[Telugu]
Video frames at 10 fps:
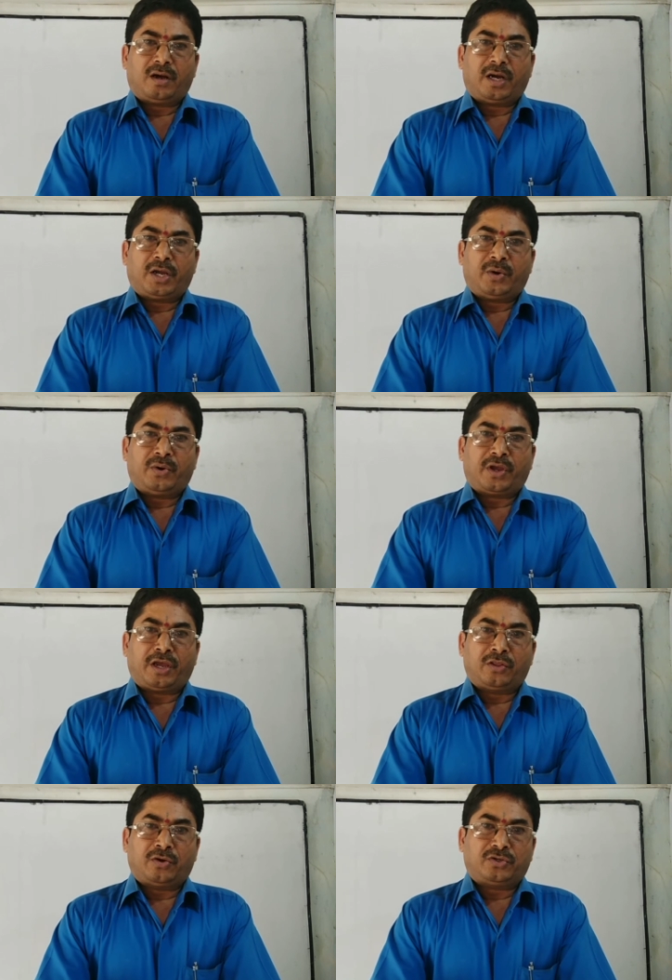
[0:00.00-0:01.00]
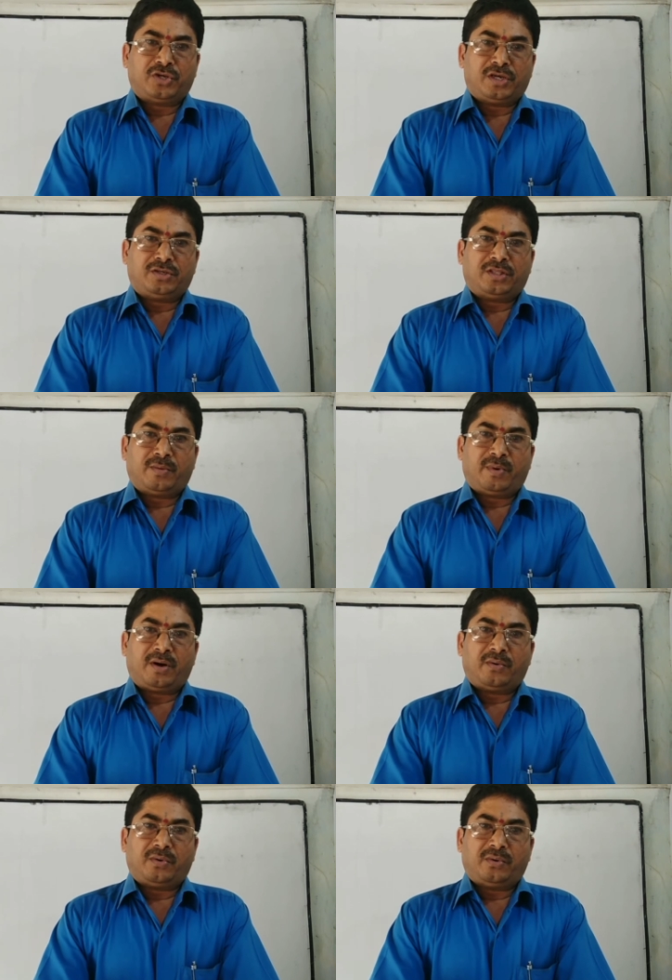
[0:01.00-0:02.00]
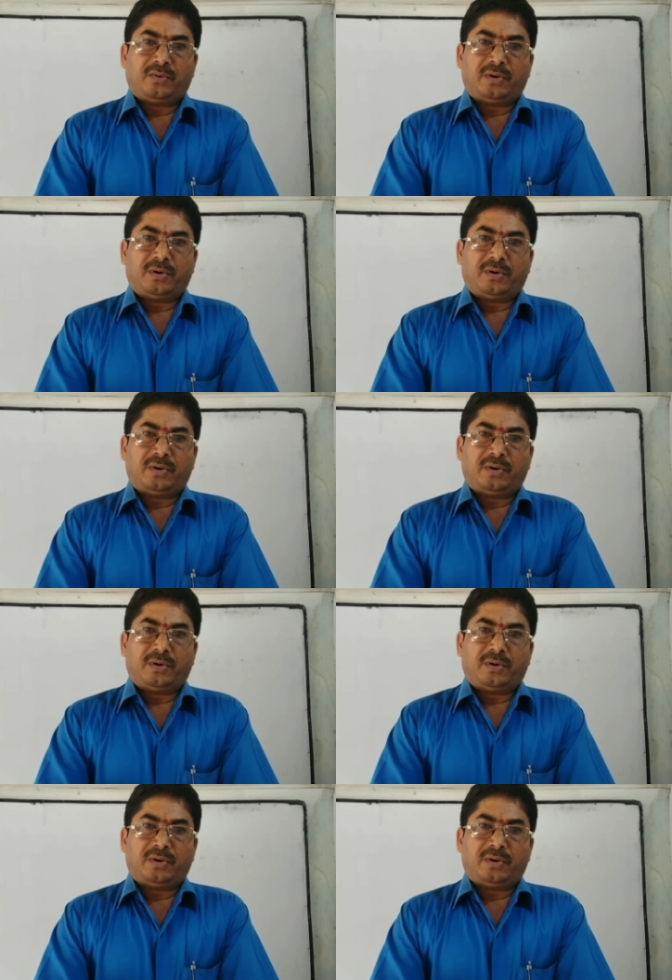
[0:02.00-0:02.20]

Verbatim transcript: అయ్యో ఏదో చేస్తే బాగుండు